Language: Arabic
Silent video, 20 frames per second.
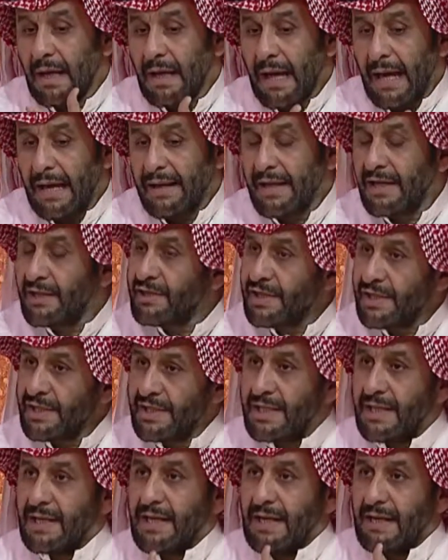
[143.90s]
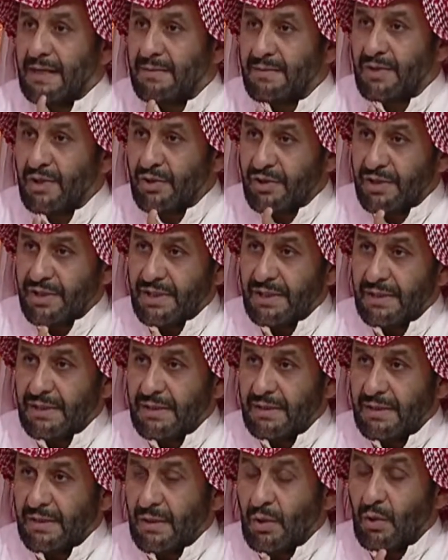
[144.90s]
قال انا عجزت اكلم زوجتي
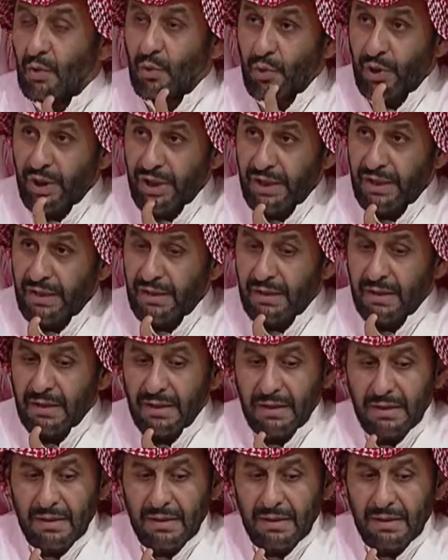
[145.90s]
وهي